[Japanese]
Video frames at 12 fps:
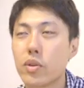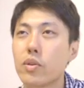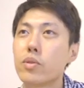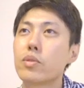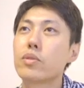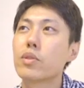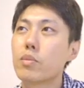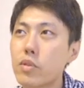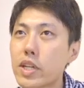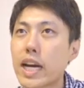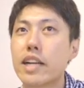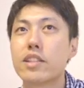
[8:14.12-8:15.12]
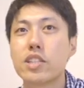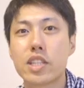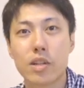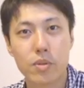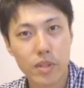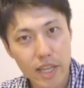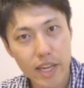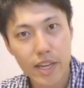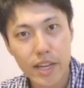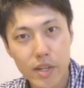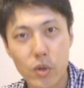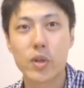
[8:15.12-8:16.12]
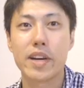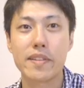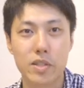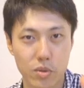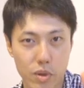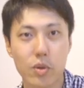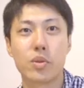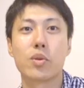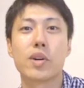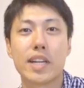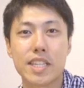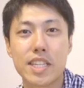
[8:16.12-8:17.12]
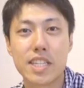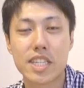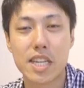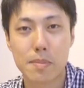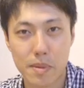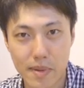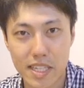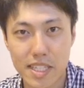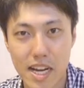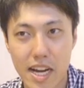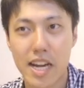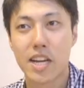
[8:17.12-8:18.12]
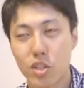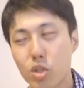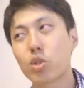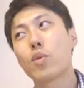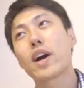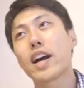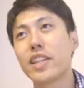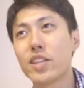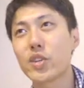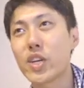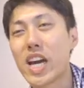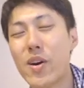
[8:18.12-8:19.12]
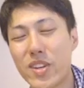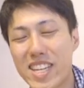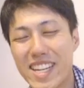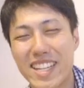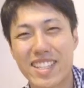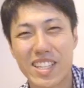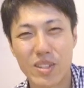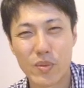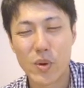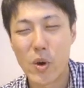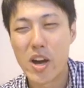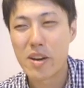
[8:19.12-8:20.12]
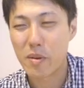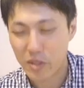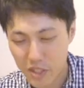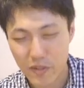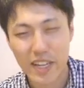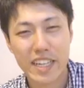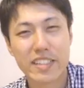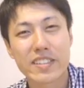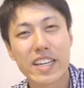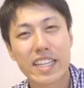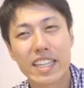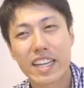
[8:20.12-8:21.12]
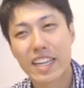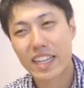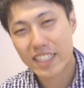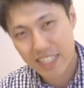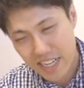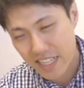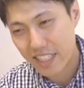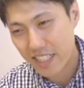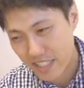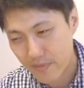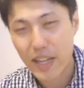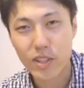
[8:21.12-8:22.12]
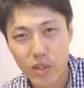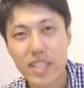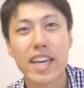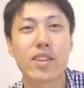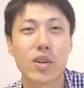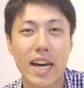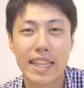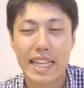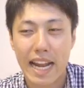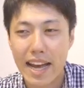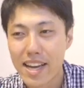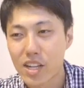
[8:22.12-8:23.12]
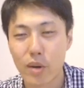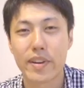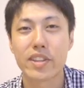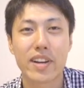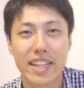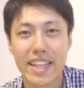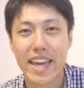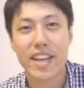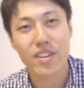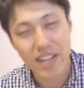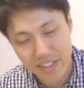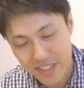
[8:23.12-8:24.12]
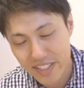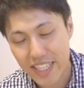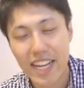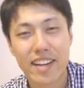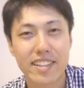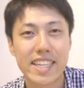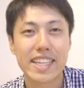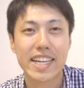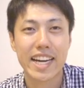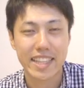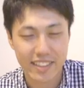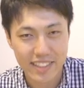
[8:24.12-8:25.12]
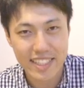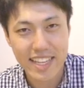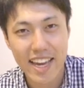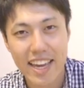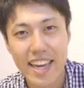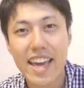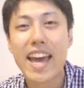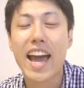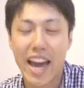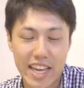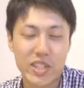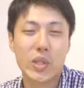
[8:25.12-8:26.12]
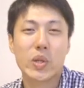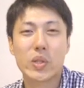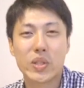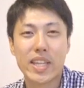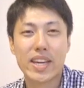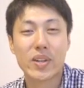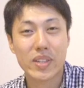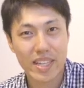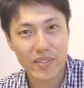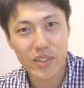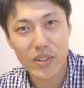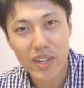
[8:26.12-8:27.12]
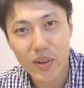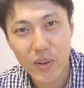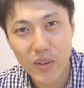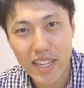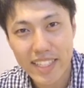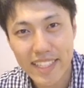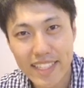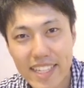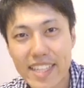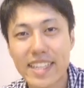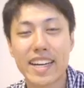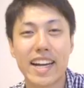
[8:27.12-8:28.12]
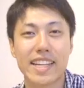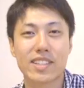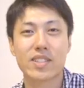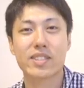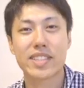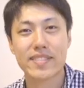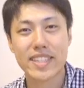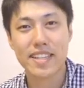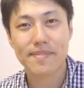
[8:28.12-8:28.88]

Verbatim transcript: いうのも感じたので、今回はそれを動画にしてみました。ちょっと分かりにくいかもしれないんですけども、もし分かりにくかったらですね、あと意見とかあったらコメント欄で遠慮なく気軽に書いてください。はい、ということで今回も動画をご覧いただきありがとうございまし